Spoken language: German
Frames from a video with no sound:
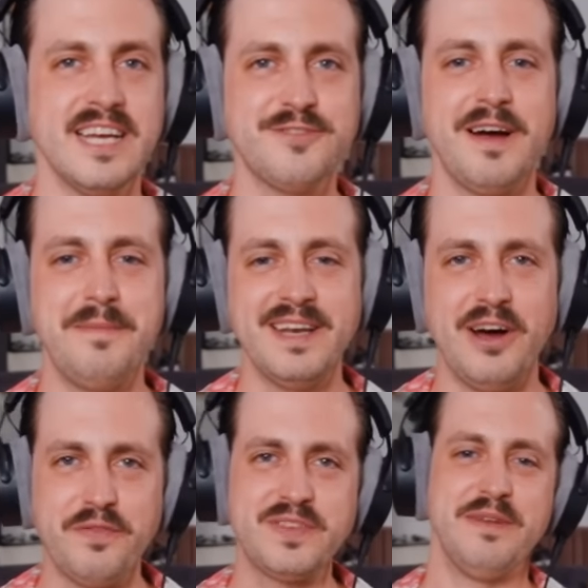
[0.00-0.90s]
Das war mein
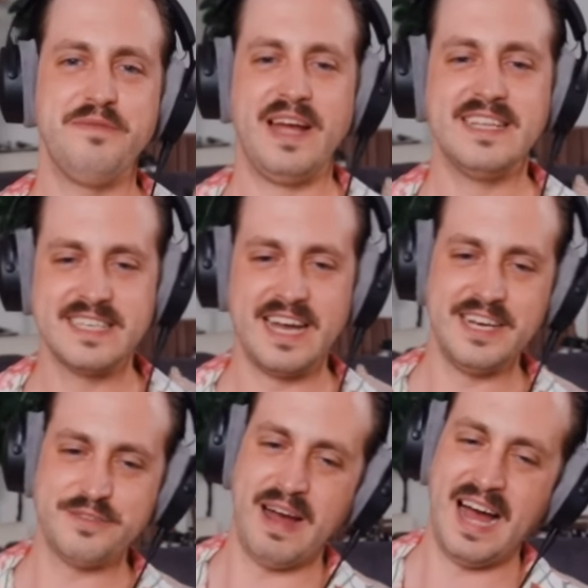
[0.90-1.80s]
Auftritt im
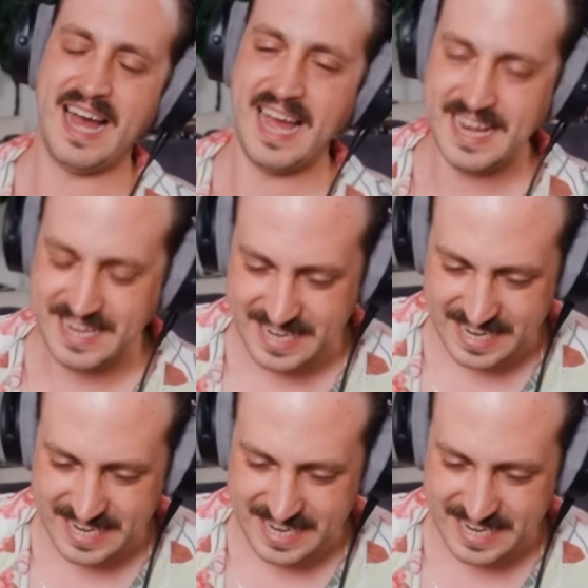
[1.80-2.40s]
Fernsehgarten. Es war ein,